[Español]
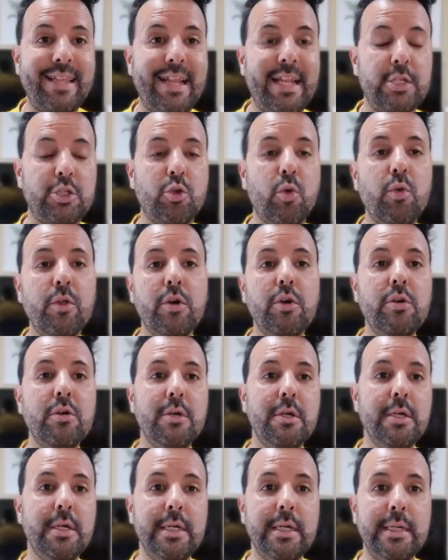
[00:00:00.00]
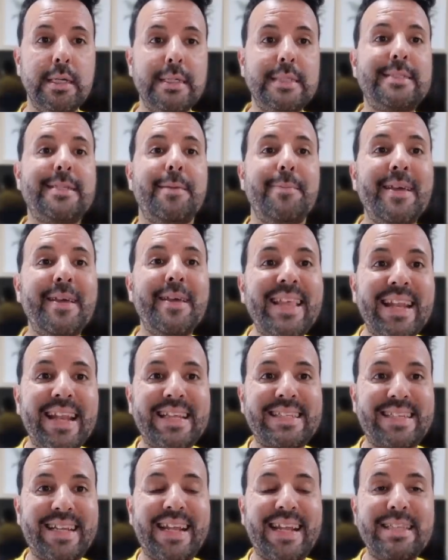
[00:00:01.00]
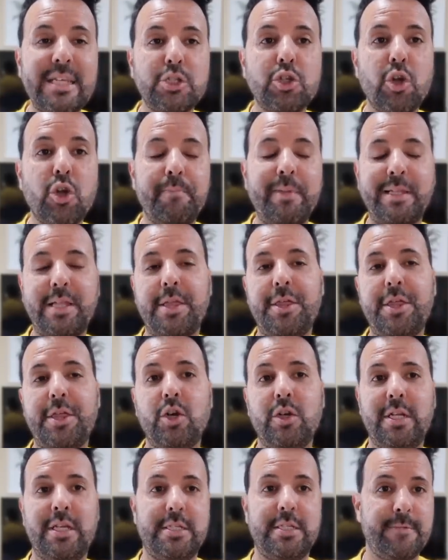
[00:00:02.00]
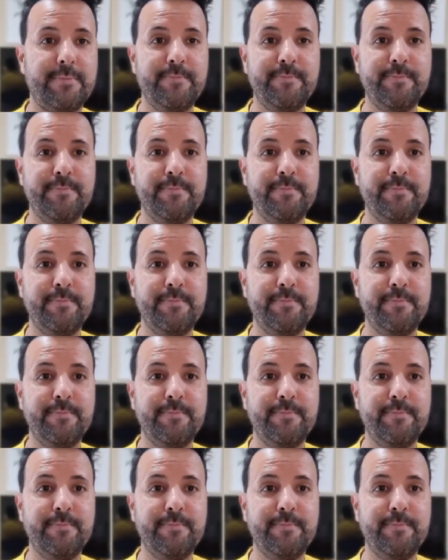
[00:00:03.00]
el escudo se ven en las grandes competiciones.